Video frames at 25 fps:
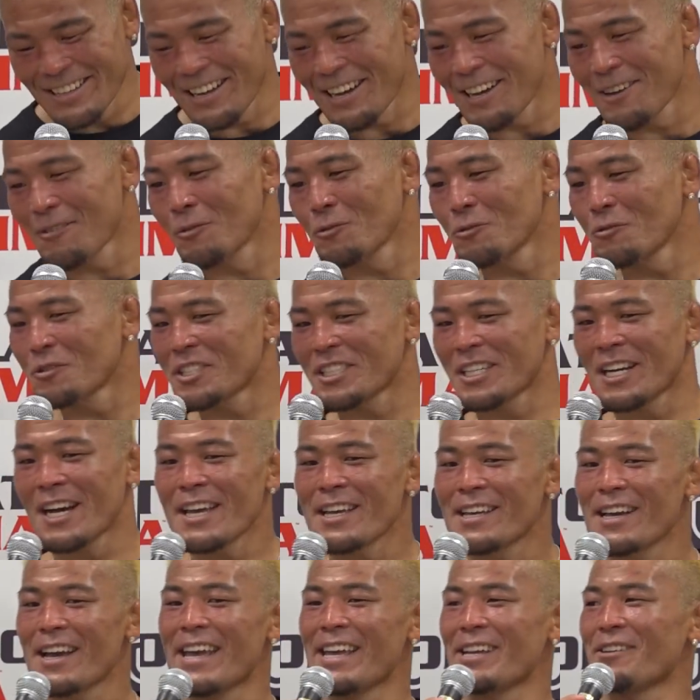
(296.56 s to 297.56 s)
なんか今年
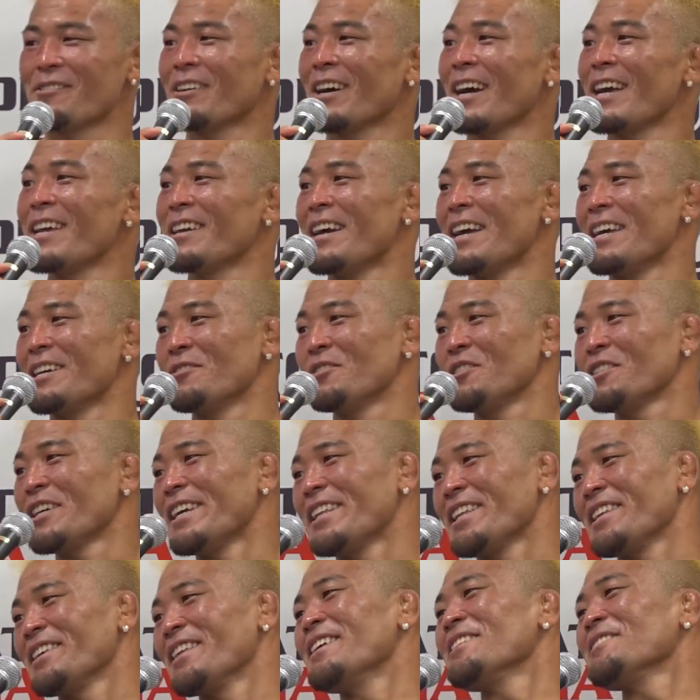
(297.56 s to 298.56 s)
海外行く、海外行くしか
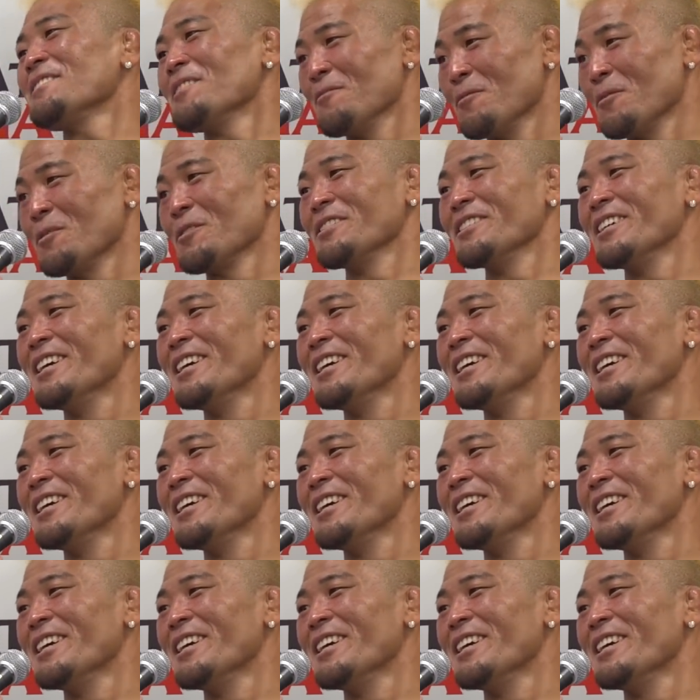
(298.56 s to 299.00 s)
行ってないですね、僕。